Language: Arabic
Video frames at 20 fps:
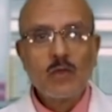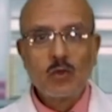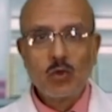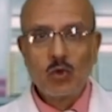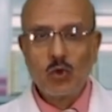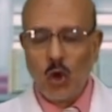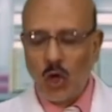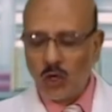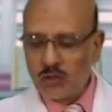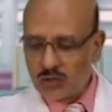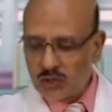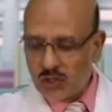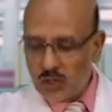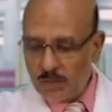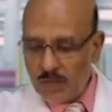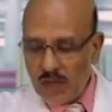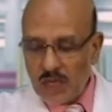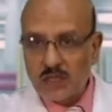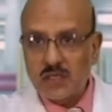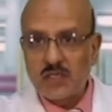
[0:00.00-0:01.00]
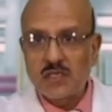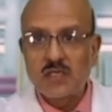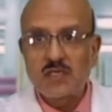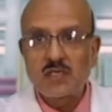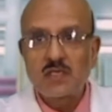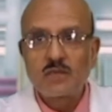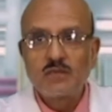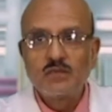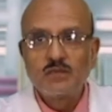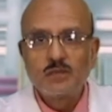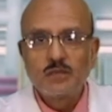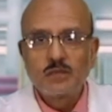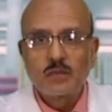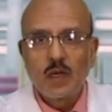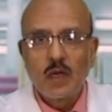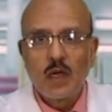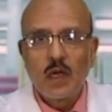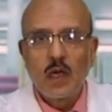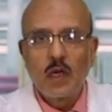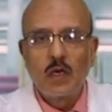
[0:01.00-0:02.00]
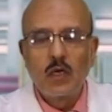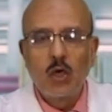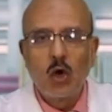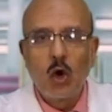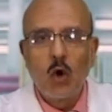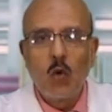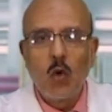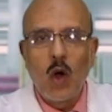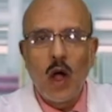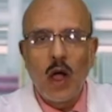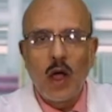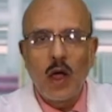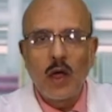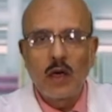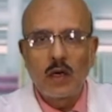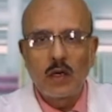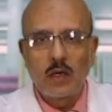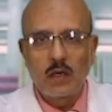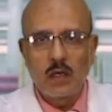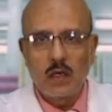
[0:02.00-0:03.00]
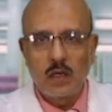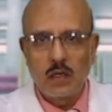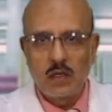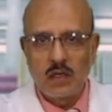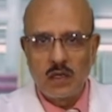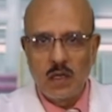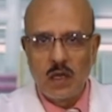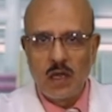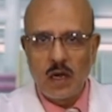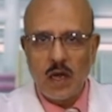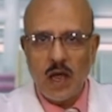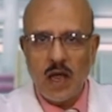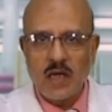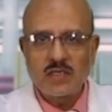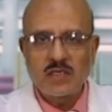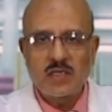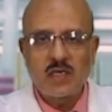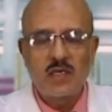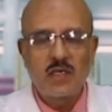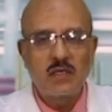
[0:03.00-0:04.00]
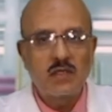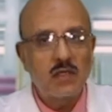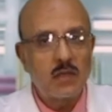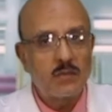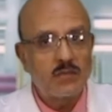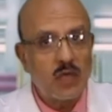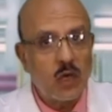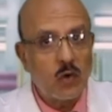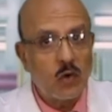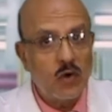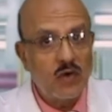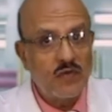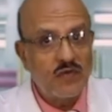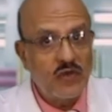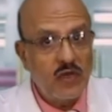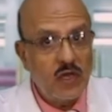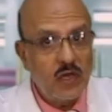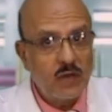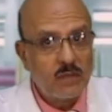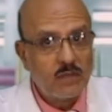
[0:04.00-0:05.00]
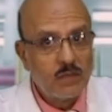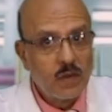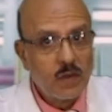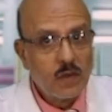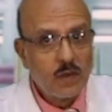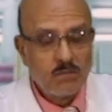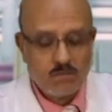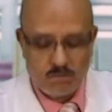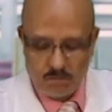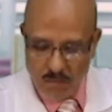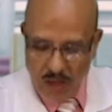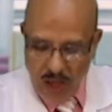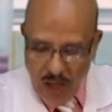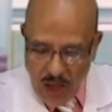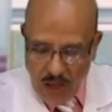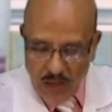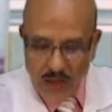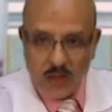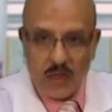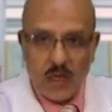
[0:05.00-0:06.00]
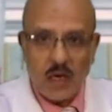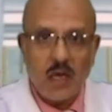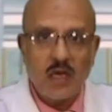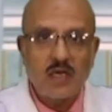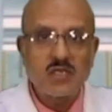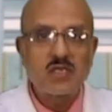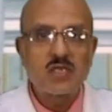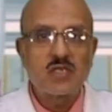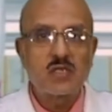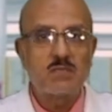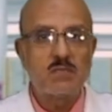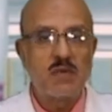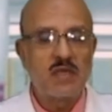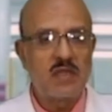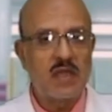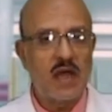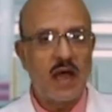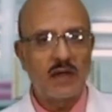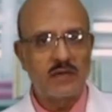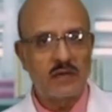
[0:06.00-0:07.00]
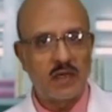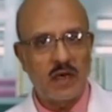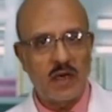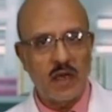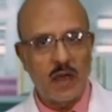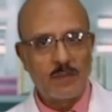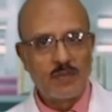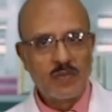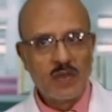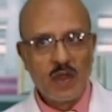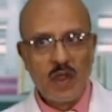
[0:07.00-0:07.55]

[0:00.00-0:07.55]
دونت ميكس اللي هو الجلاس اللي انت بتاكل فيه مع الجلاس بتاعت اللاب